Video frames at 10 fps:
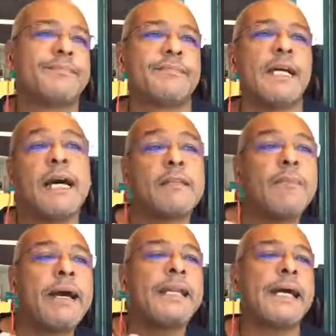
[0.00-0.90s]

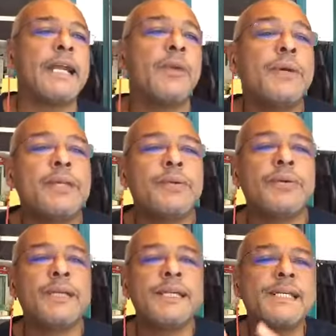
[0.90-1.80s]
Hartmann, à Loïc de
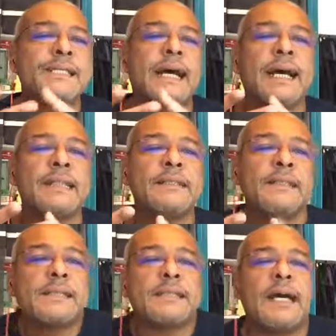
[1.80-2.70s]
l'Église, à
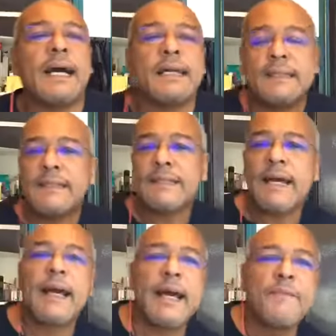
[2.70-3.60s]
Tissara
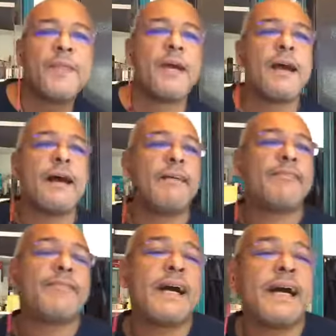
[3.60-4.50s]
Tissara, à
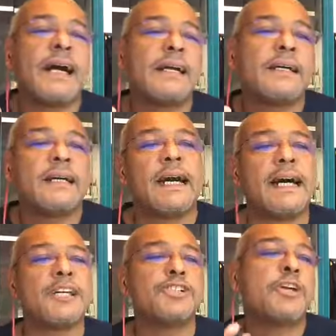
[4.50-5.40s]
Farah,
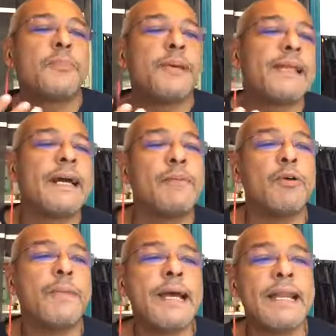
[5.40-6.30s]
à Jean Pellegrin
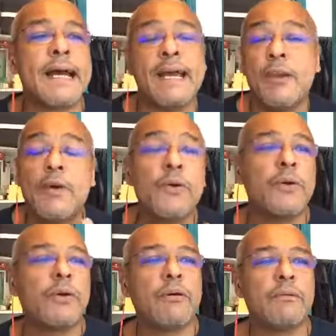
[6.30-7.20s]
Baumel, à
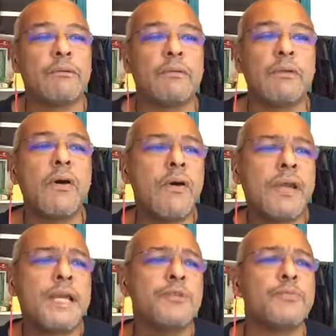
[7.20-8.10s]

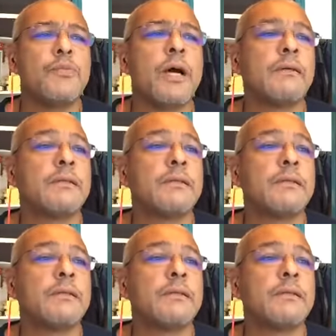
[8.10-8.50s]
du Dubois.